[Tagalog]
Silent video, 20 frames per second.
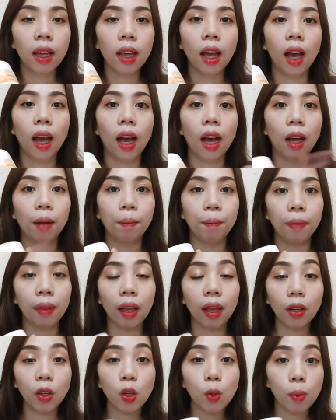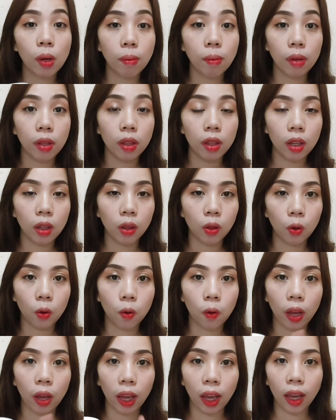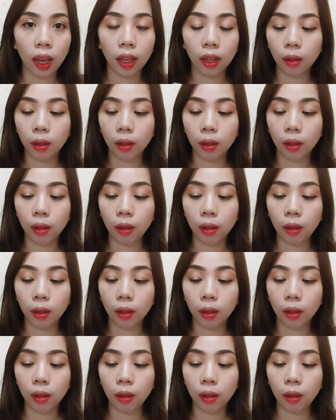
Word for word: um, na gumamit nito and